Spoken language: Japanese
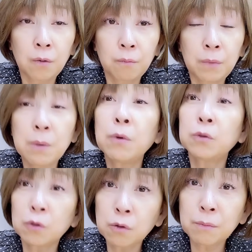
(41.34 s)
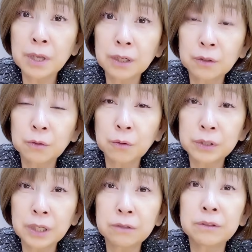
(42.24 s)
目元のメイクどうし
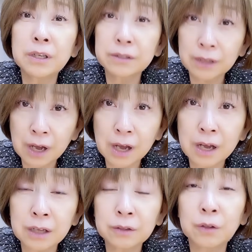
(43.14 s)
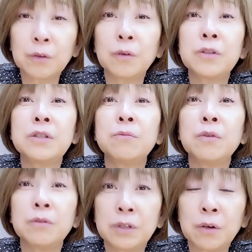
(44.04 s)
てるんですかっていうご質
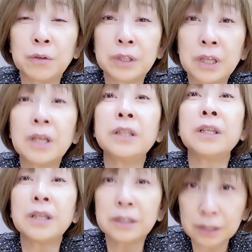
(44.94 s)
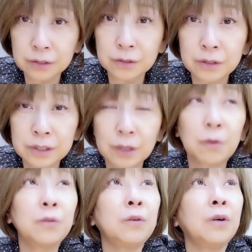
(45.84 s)
問をね、よくいただいてたんです。じゃあ
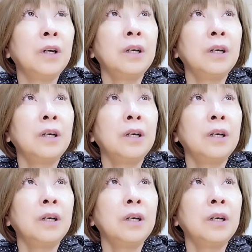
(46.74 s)
今度、